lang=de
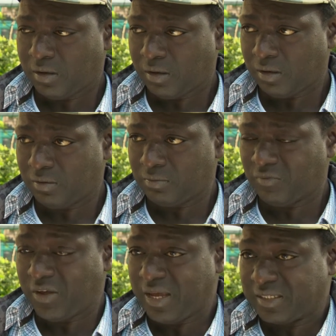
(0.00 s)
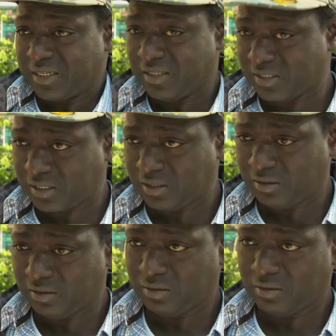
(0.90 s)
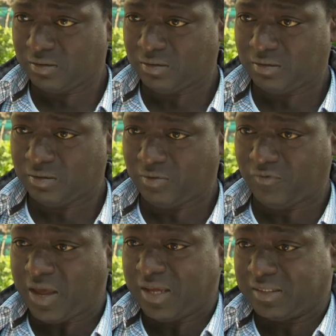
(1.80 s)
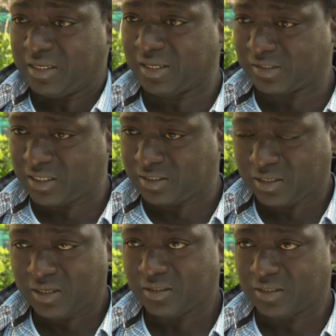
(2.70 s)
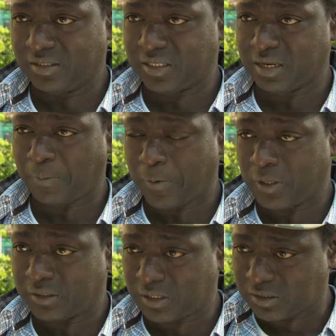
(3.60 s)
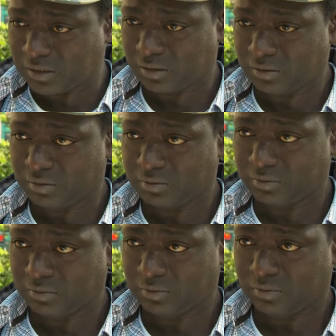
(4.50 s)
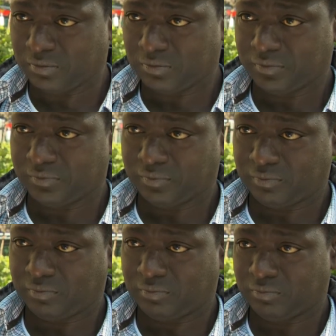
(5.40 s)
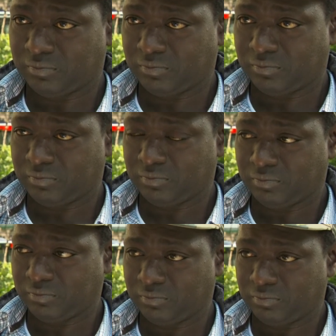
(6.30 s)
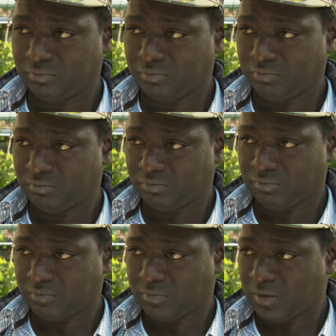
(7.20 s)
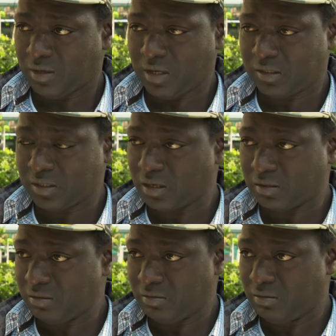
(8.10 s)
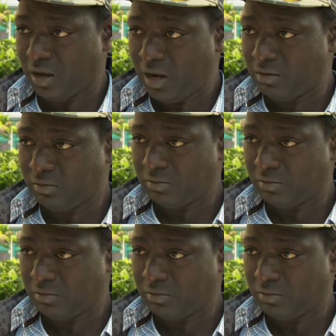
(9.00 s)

Ähm, wer sind Sie? Wer hat Sie gesagt? Sind Sie ein Polizist? Und was hat er Ihnen gesagt? Ich sag nein.